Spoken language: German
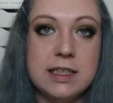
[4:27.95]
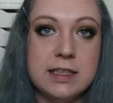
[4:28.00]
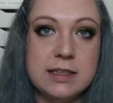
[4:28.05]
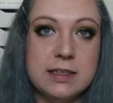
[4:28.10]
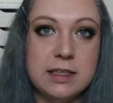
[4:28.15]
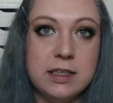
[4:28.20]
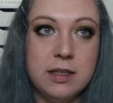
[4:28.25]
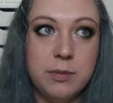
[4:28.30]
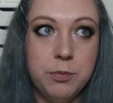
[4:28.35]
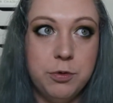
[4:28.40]
dass
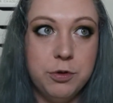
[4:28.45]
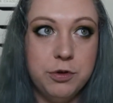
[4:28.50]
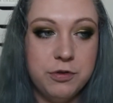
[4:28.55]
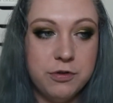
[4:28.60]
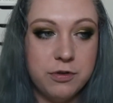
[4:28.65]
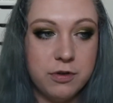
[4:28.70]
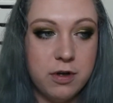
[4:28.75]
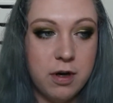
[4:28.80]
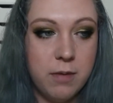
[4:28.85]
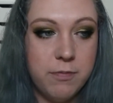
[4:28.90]
ich den
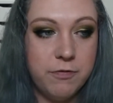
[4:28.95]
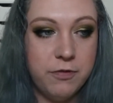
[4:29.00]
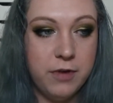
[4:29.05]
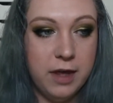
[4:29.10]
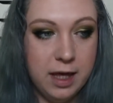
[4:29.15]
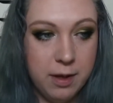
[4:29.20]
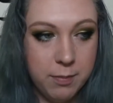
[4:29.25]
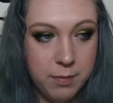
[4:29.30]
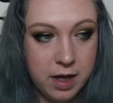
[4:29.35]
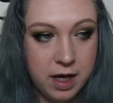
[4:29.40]
Bürstenkopf
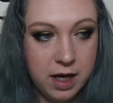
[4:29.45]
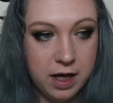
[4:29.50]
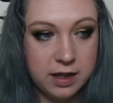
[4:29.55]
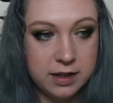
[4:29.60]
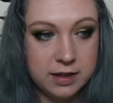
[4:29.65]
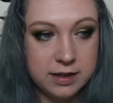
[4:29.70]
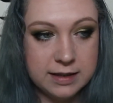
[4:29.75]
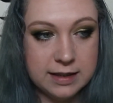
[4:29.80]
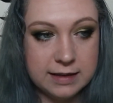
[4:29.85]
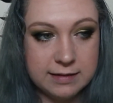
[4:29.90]

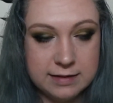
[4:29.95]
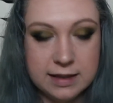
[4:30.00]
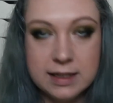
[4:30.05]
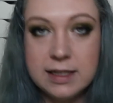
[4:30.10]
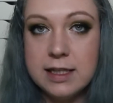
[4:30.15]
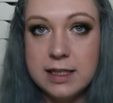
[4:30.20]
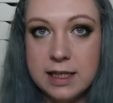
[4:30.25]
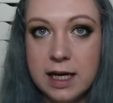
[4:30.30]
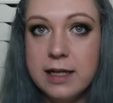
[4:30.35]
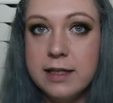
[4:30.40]
immer äh,
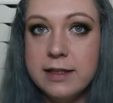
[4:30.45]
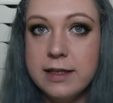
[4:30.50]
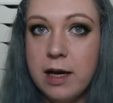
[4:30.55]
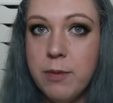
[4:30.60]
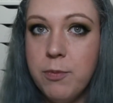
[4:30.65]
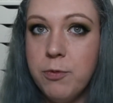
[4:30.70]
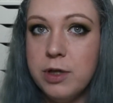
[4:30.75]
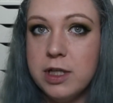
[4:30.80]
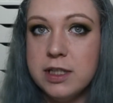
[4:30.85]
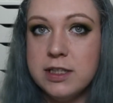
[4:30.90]
tatsächlich alle drei
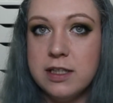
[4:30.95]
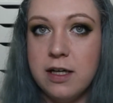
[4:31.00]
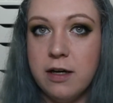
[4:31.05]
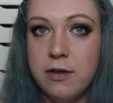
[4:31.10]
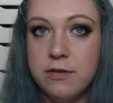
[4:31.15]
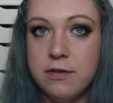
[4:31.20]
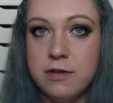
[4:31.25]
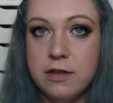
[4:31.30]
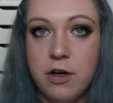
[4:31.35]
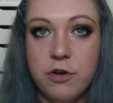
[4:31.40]
Monate
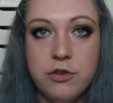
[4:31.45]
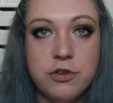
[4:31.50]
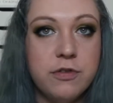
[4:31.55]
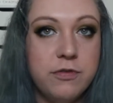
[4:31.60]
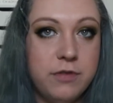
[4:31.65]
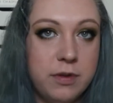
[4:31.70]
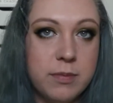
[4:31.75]
austausche,